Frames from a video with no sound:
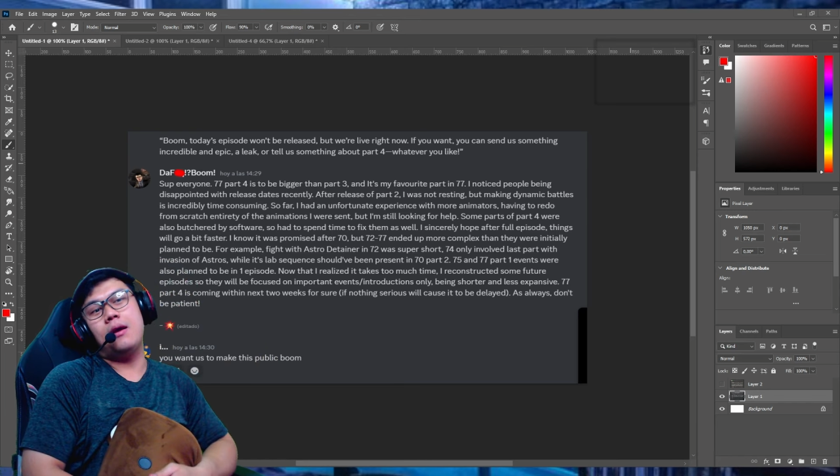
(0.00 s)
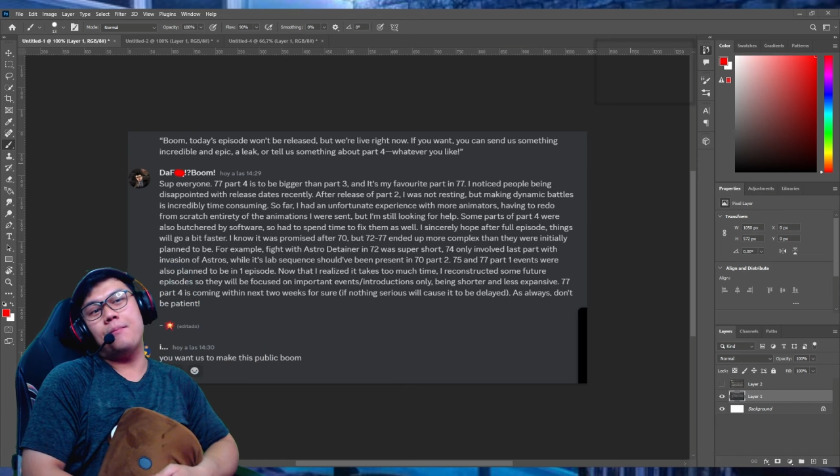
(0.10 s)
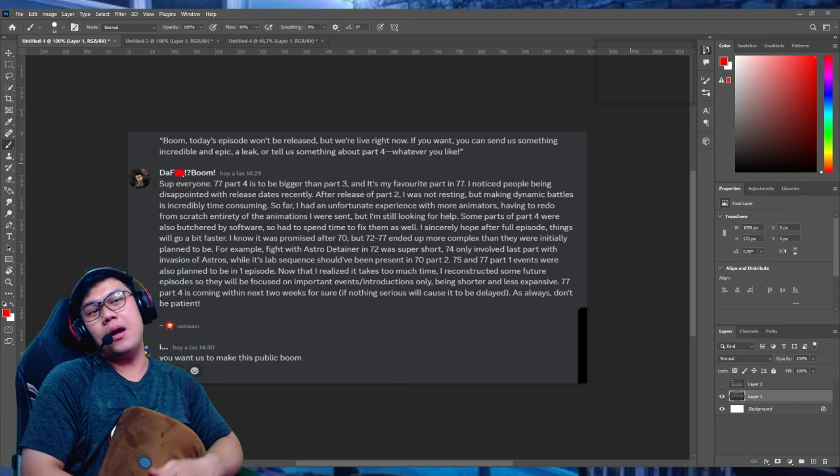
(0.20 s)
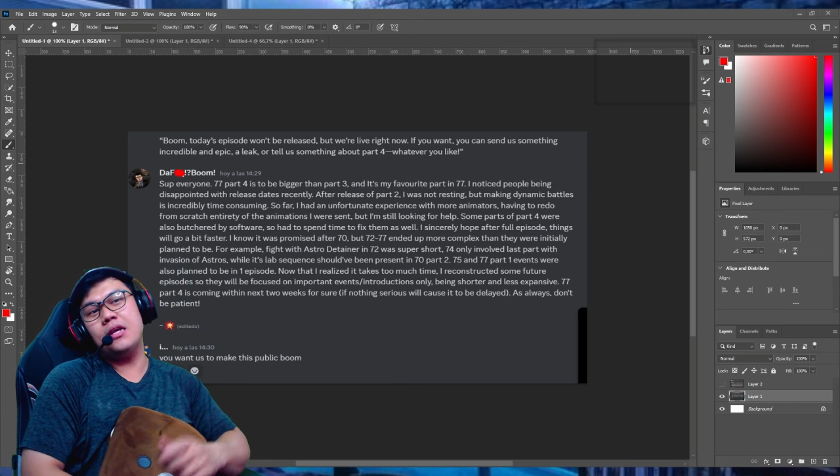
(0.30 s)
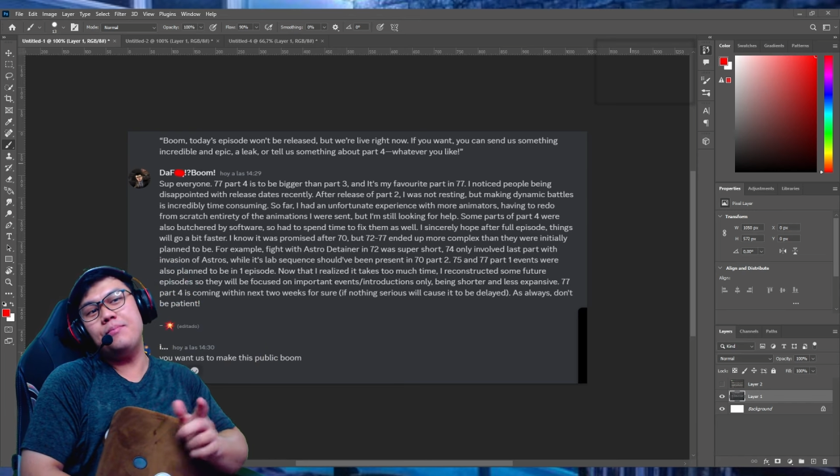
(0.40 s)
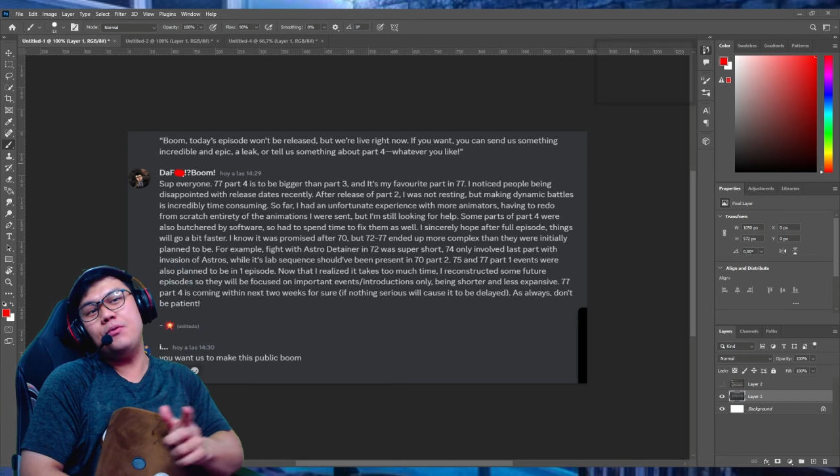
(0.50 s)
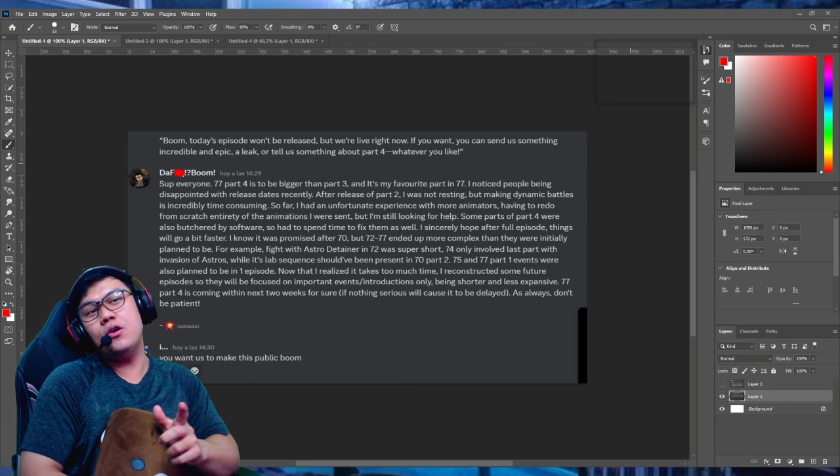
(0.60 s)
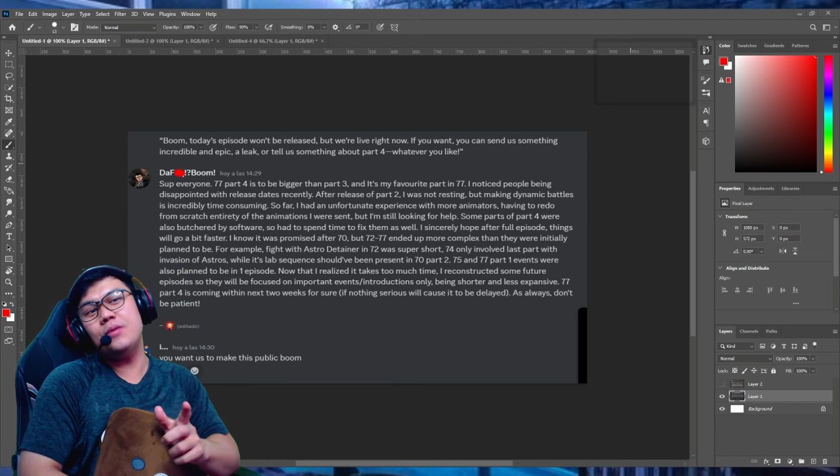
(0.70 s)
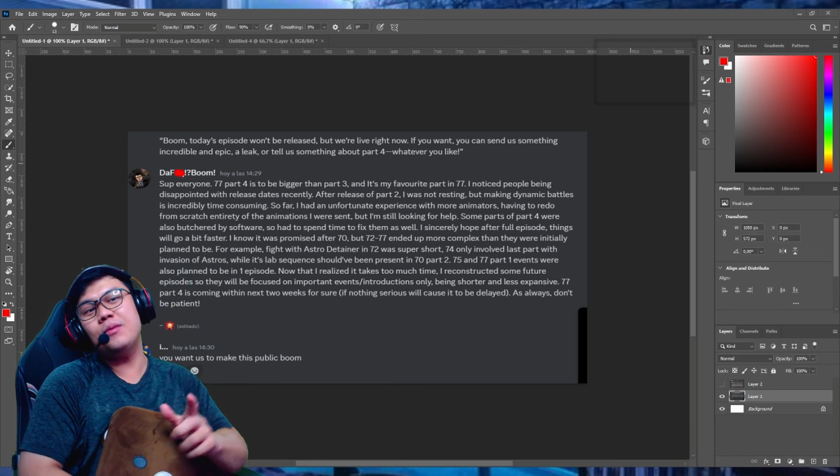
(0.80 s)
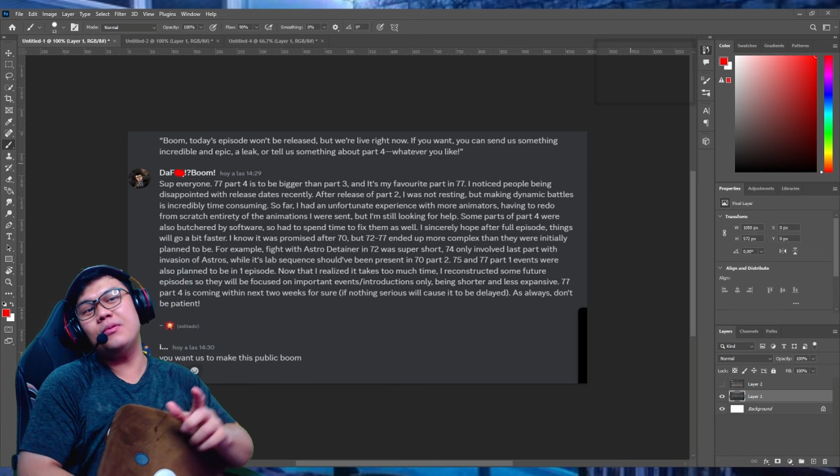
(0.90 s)
Bang Ibio
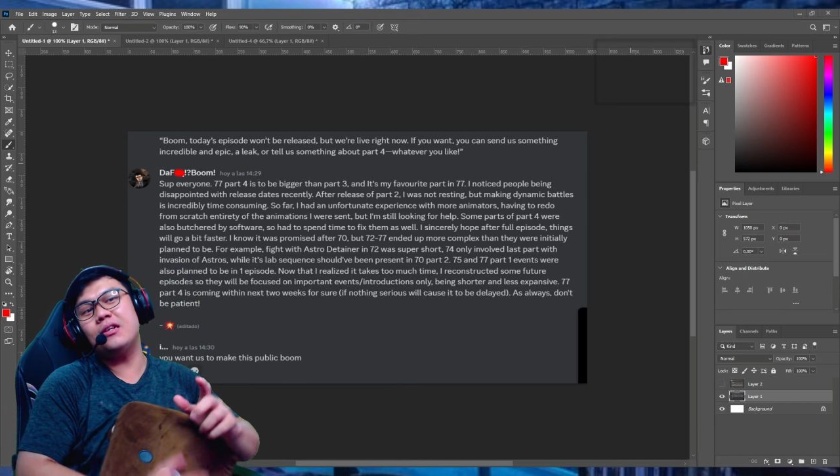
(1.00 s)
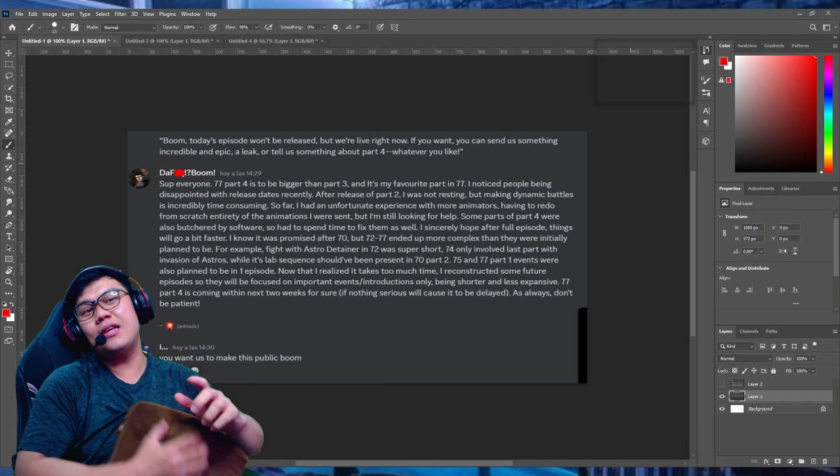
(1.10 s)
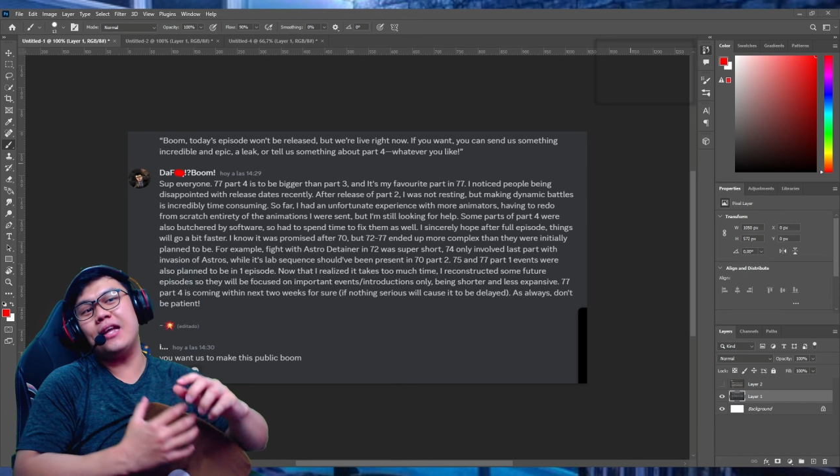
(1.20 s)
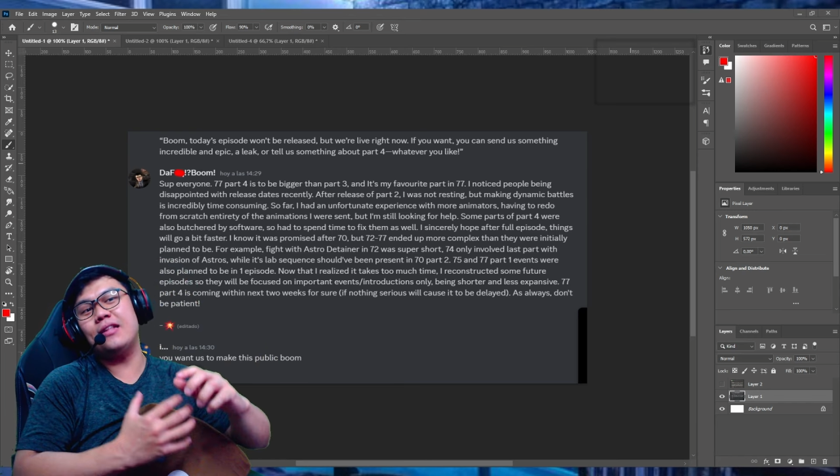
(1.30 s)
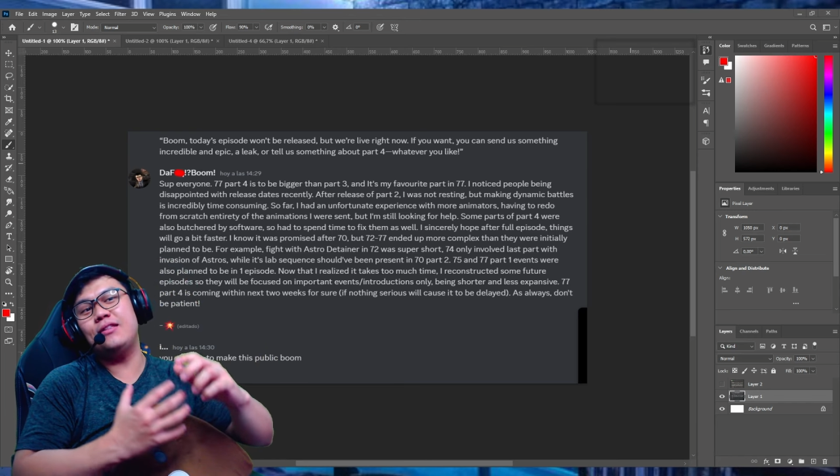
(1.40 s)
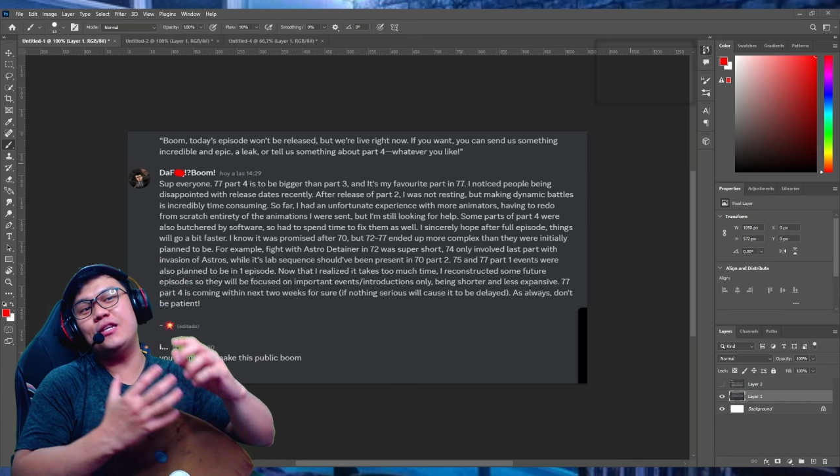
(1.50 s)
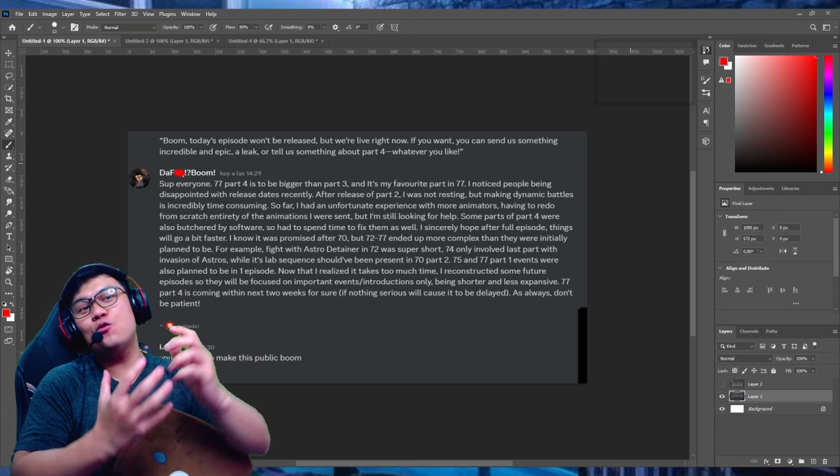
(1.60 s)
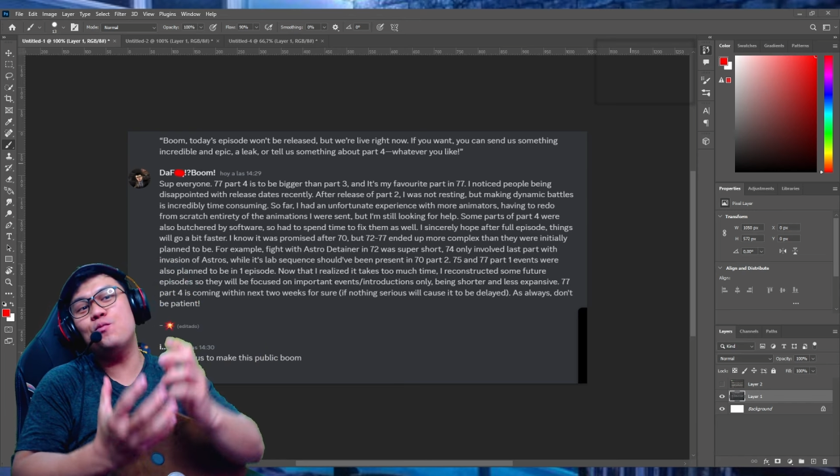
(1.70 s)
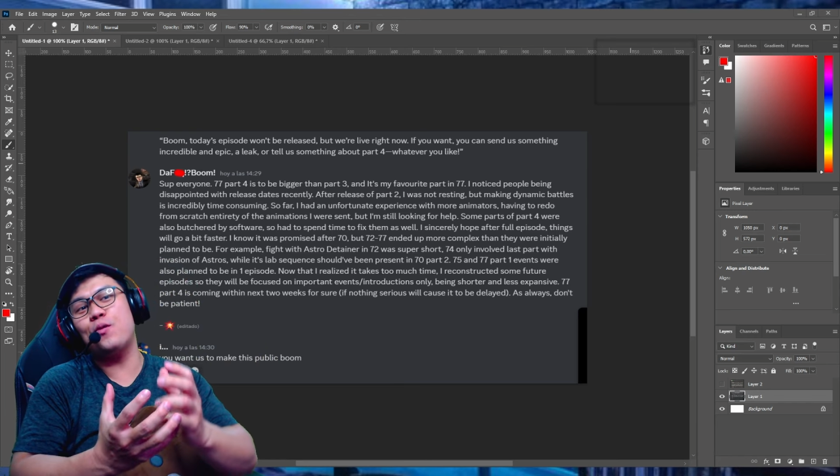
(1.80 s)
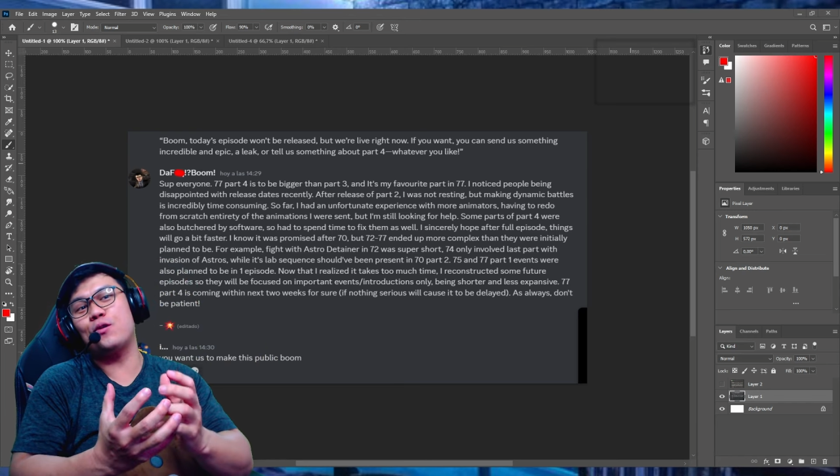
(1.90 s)
ini benar-benar kayak
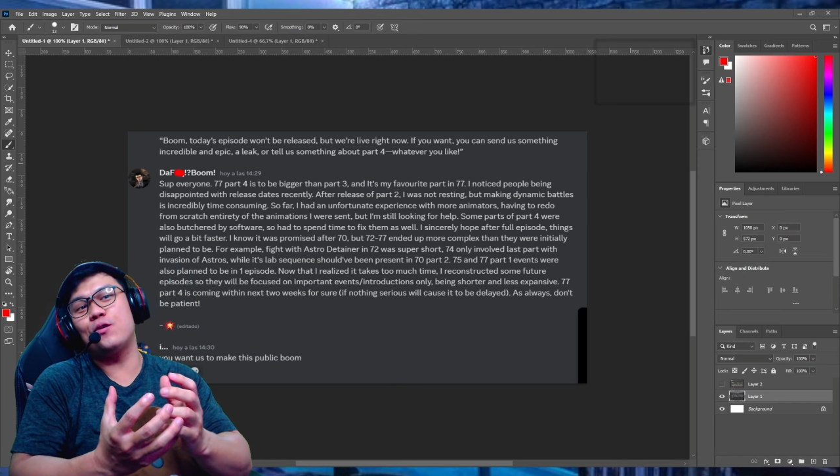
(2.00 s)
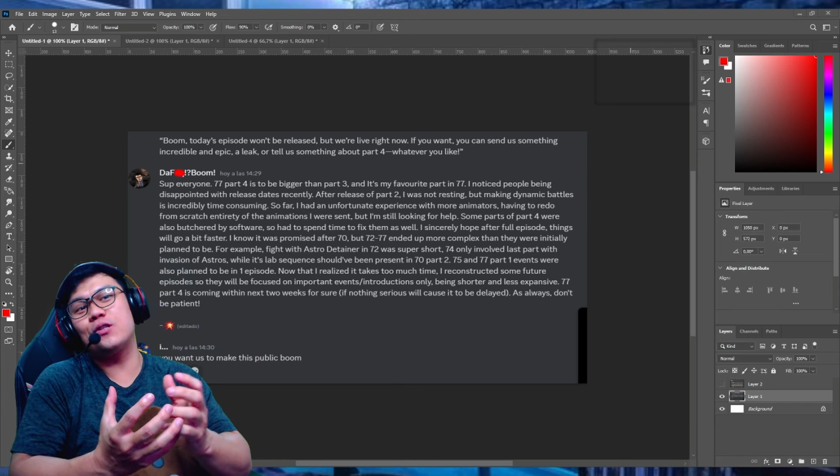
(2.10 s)
disupport loh.